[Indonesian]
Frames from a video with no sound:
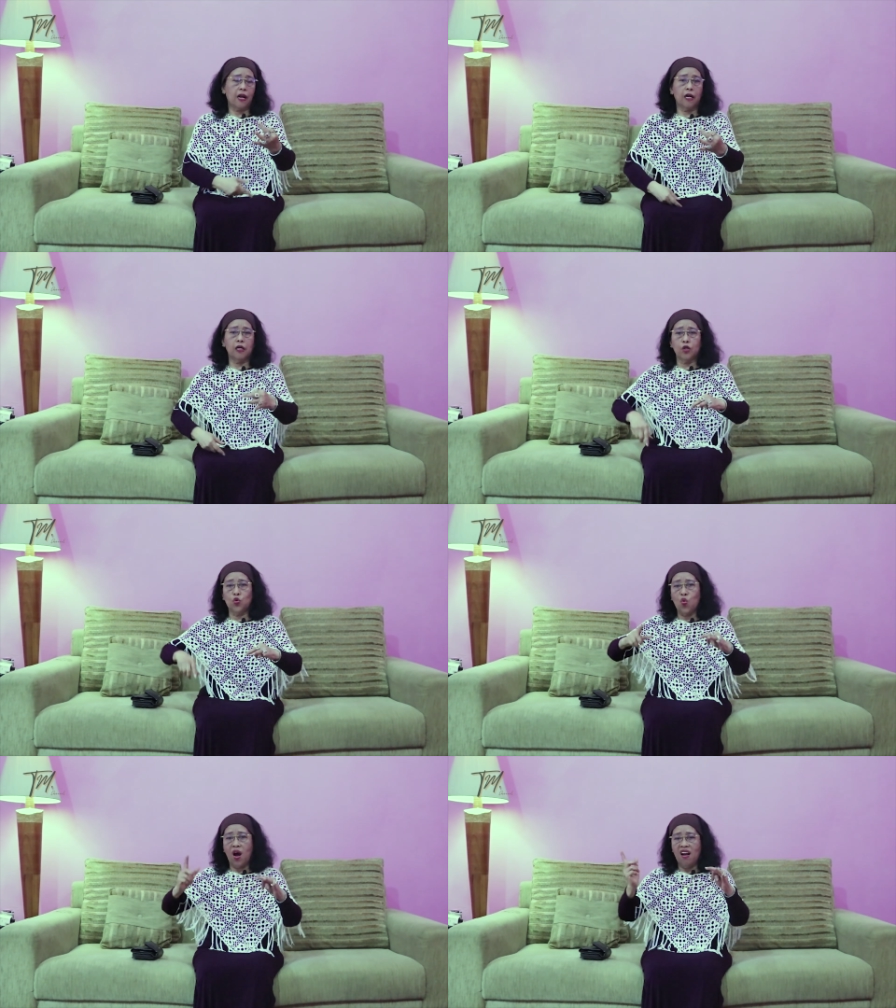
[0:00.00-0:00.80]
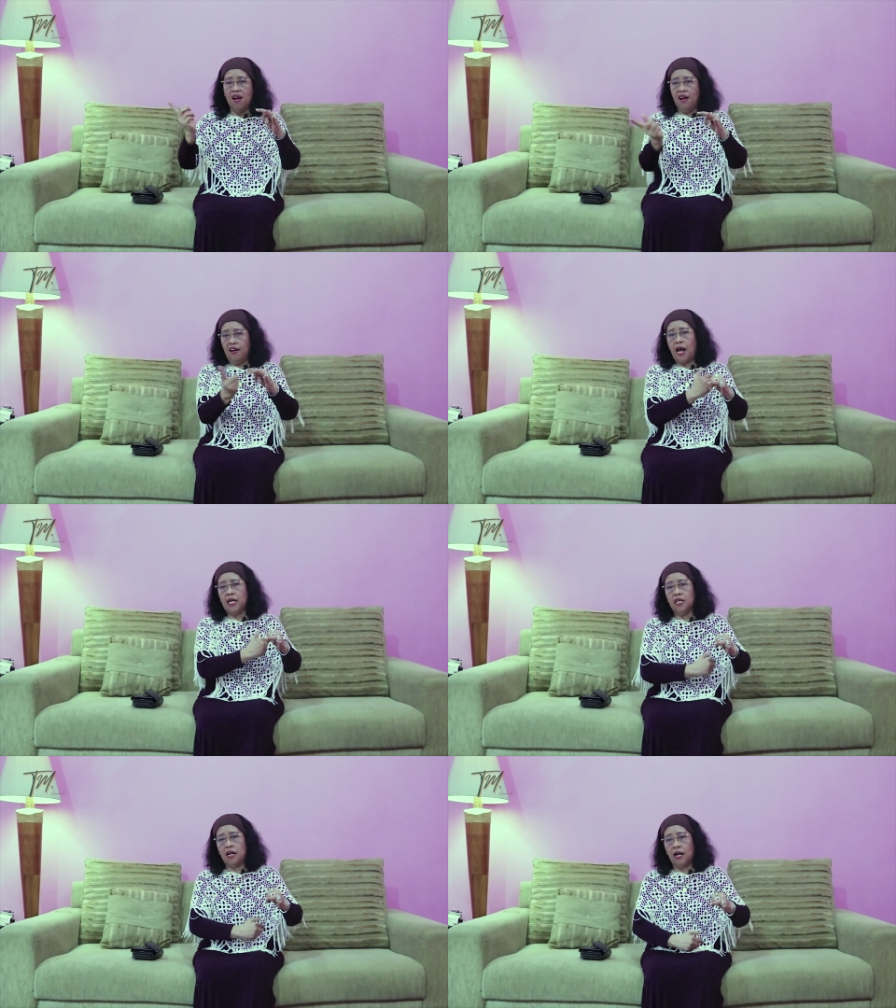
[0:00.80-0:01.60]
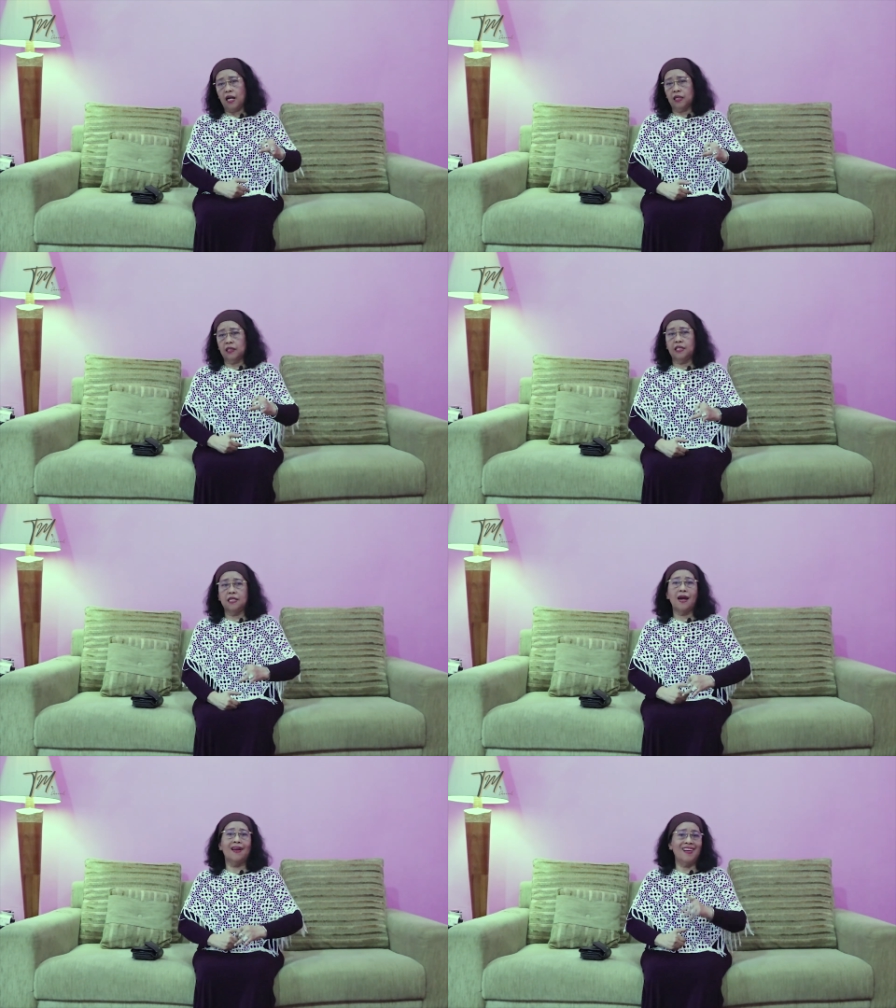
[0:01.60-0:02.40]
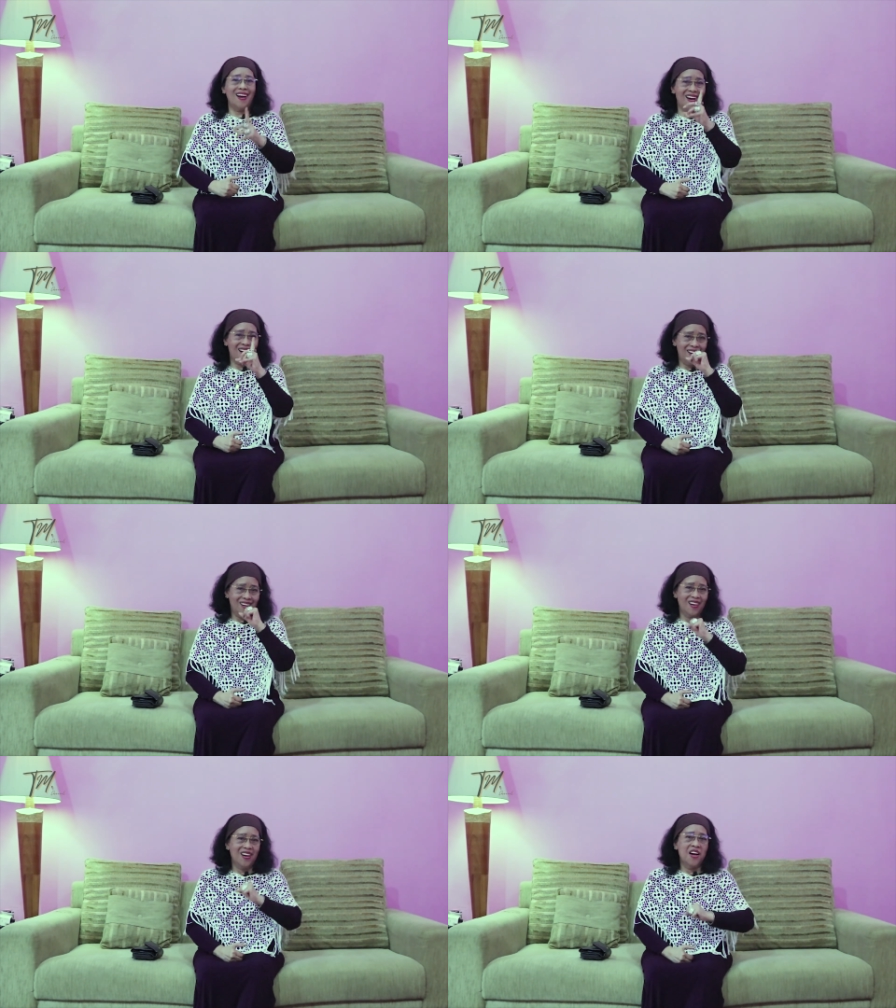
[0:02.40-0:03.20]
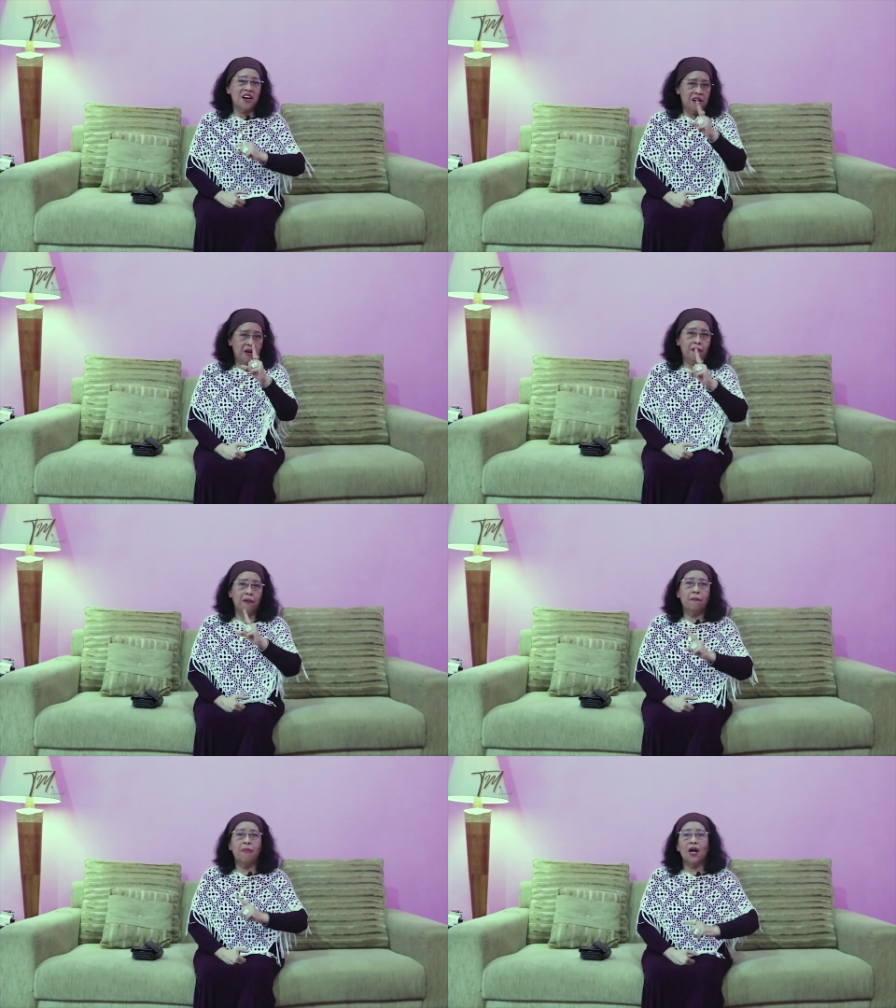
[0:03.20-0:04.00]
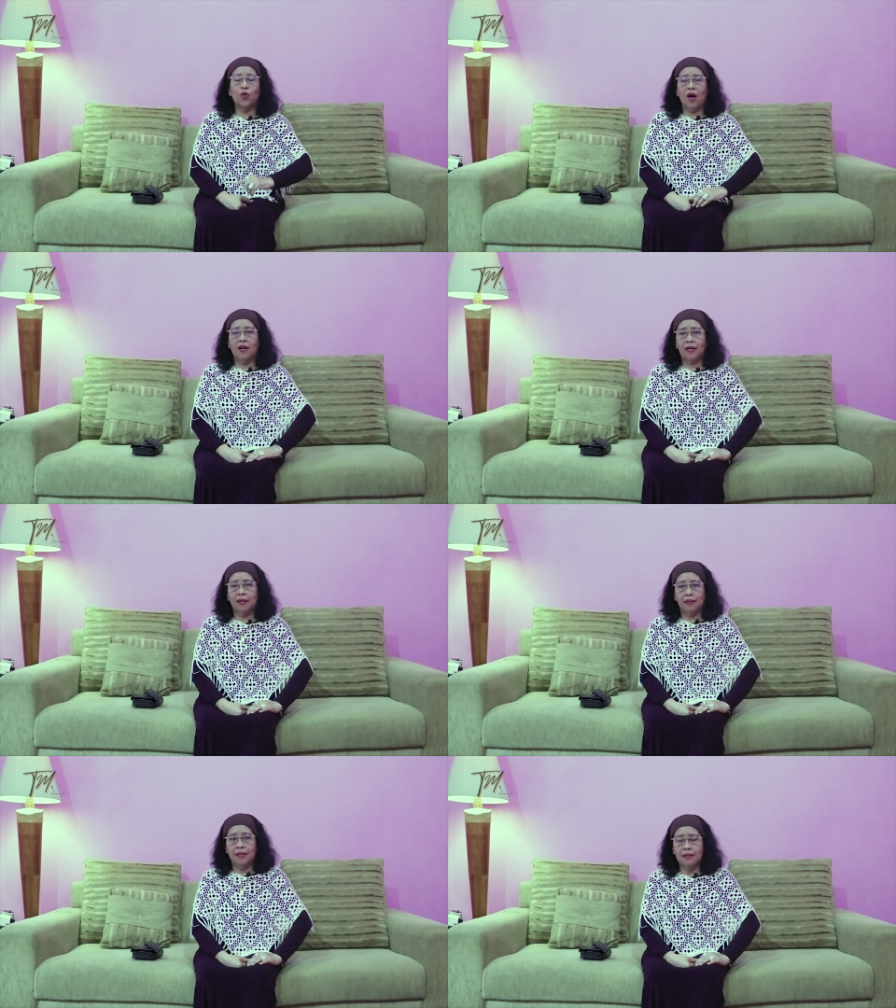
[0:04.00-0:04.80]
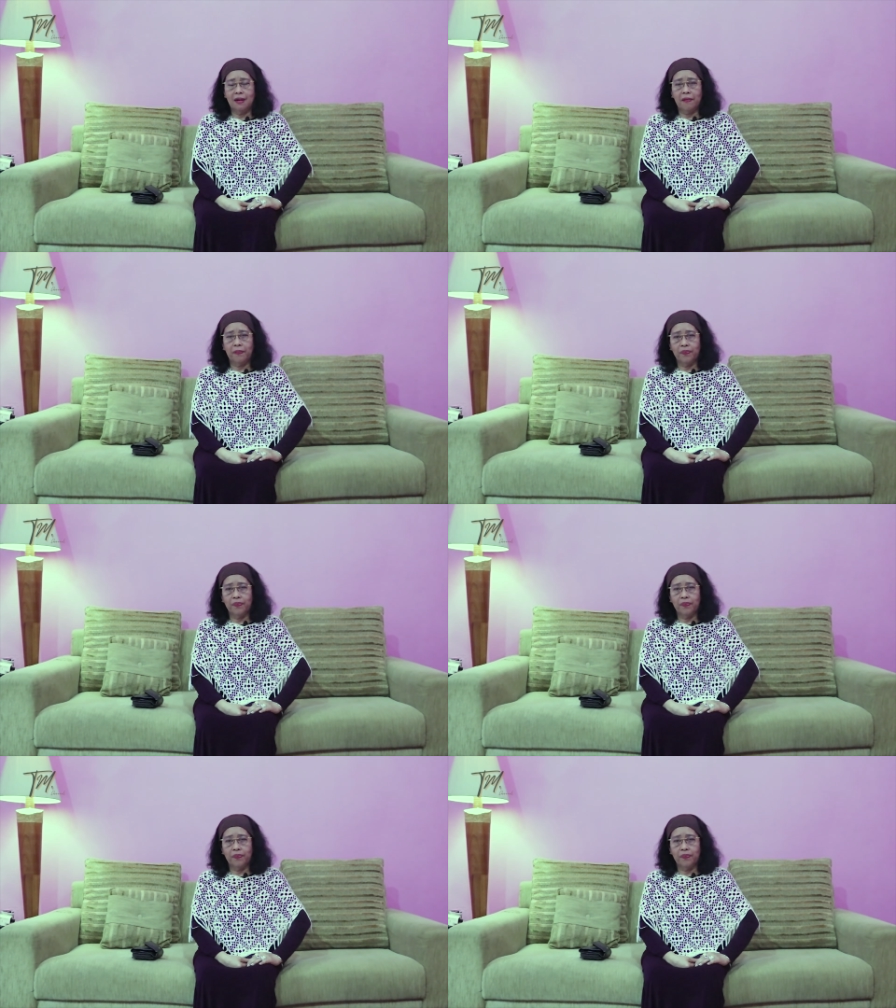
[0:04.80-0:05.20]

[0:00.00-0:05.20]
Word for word: anak kedua, lahir anak ketiga. Nah, baru anak ketiga.